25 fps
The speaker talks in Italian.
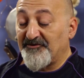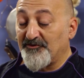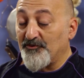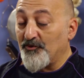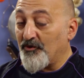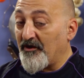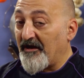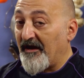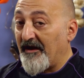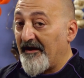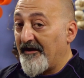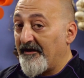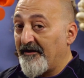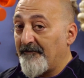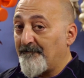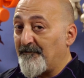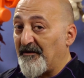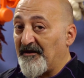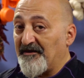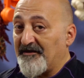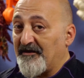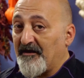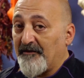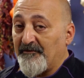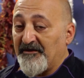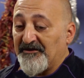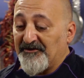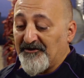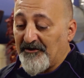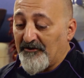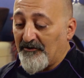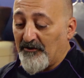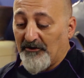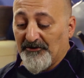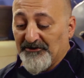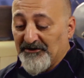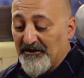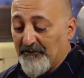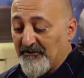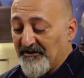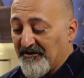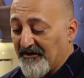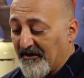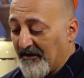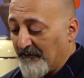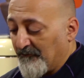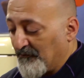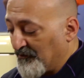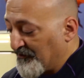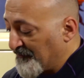zucca è praticamente cotta
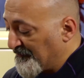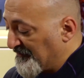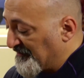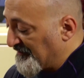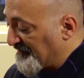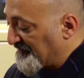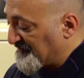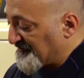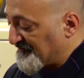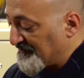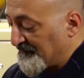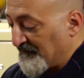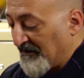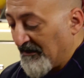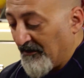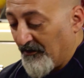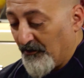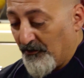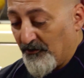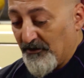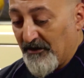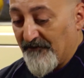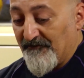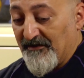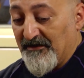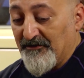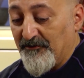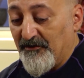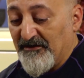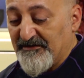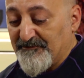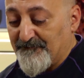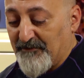perché è morbidissima, ora vado a